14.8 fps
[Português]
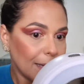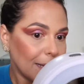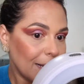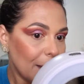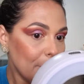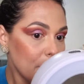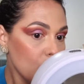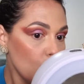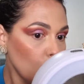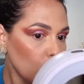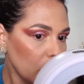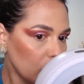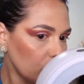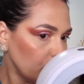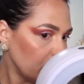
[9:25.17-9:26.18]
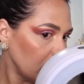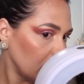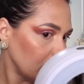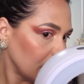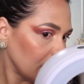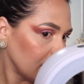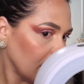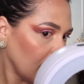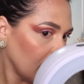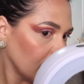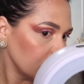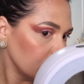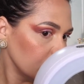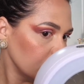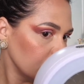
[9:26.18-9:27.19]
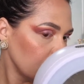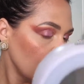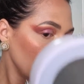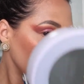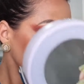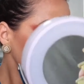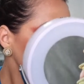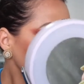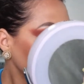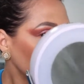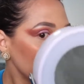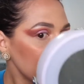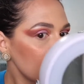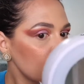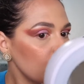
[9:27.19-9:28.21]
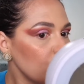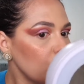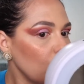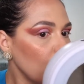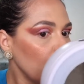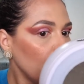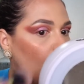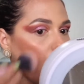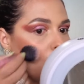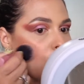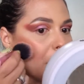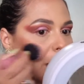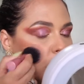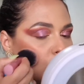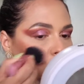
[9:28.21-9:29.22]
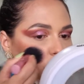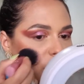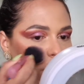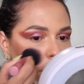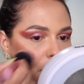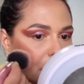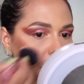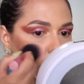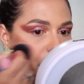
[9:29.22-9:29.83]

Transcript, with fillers: Ele é muito pigmentado, só que ele esfumou como uma nuvem.